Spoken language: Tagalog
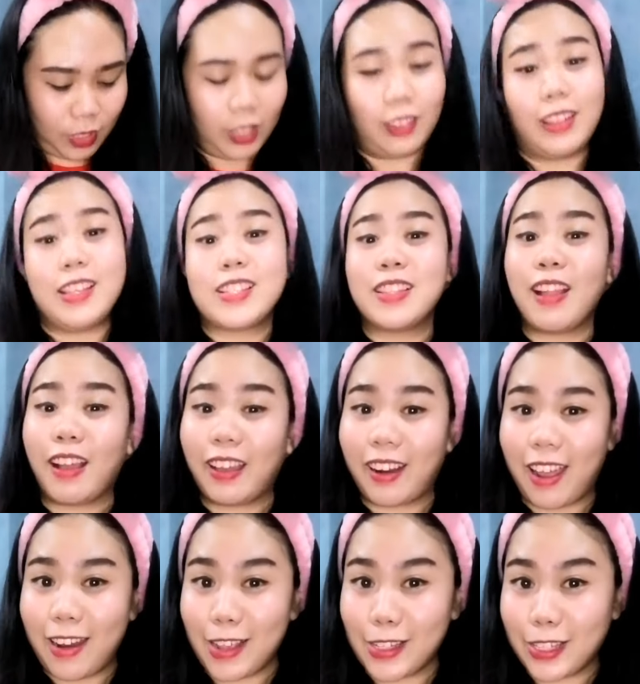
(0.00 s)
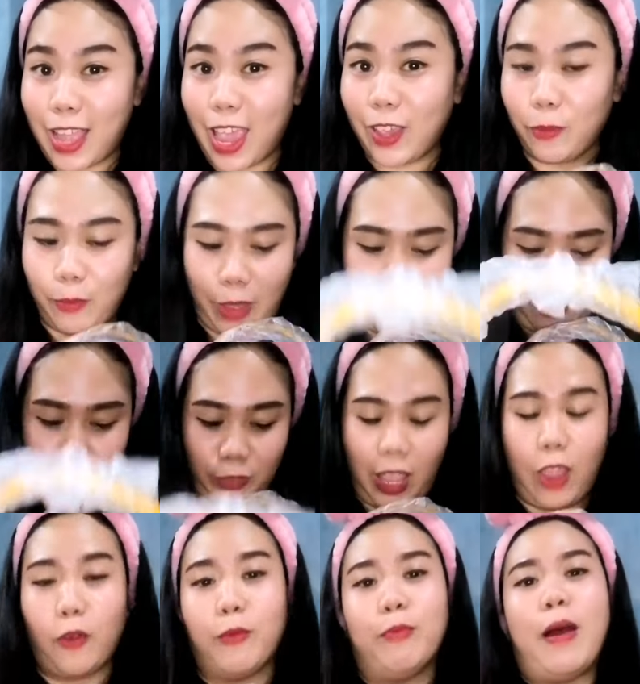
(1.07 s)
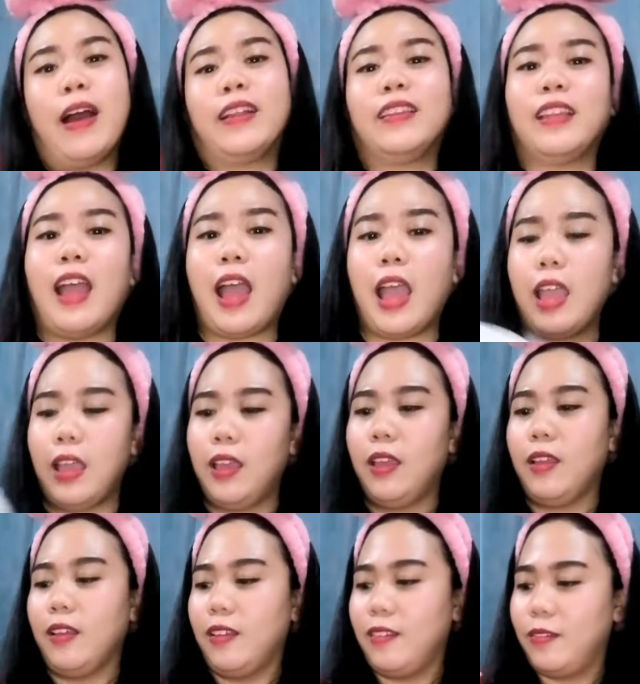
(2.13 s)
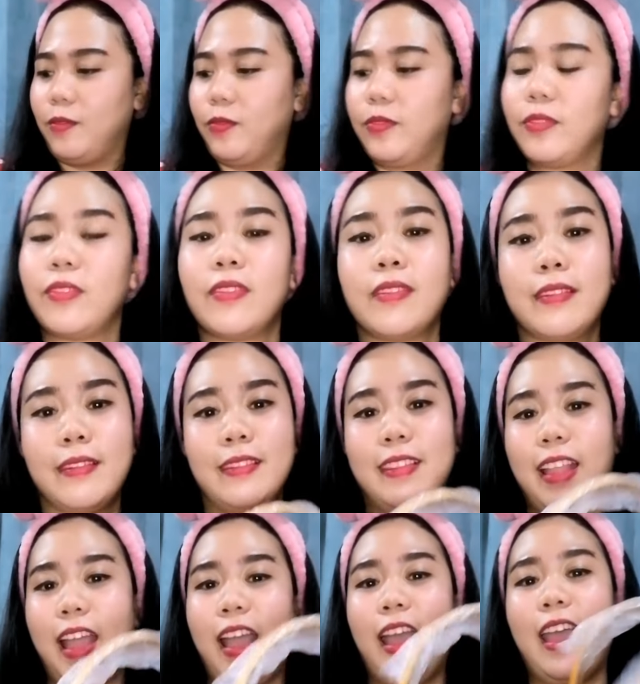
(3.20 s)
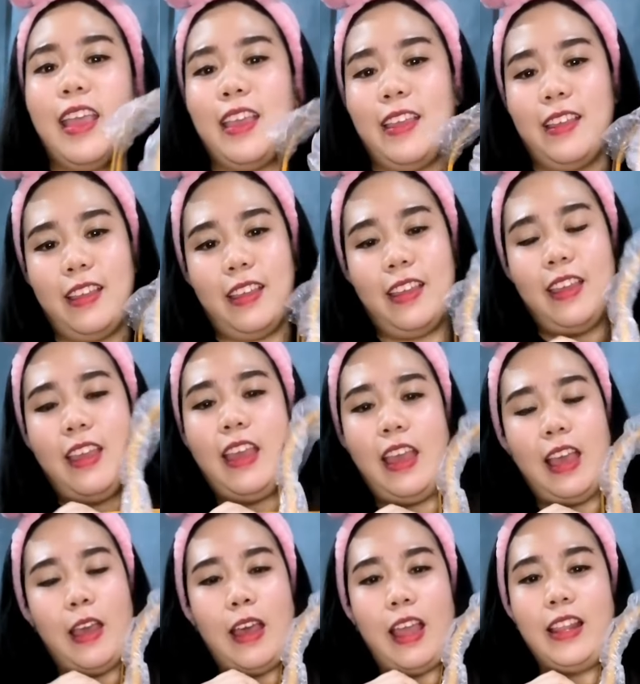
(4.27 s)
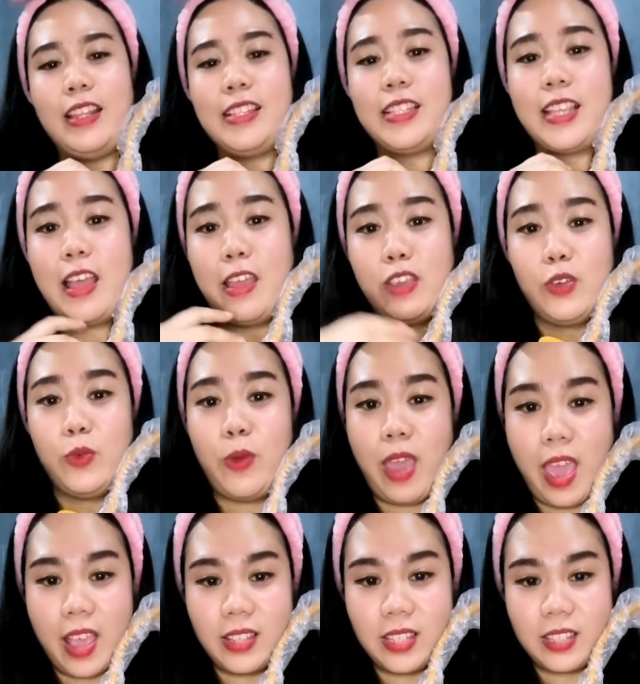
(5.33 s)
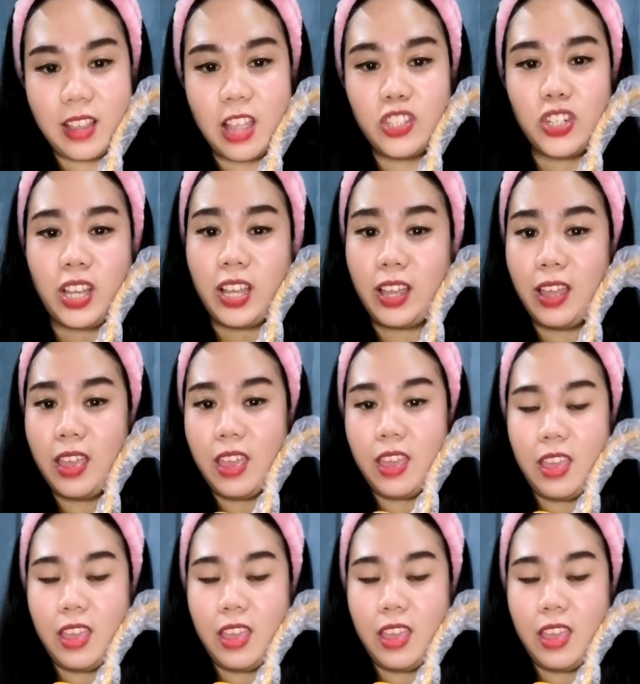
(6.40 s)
At nakaranas tayong meron tayong bag na na alin sa US at saka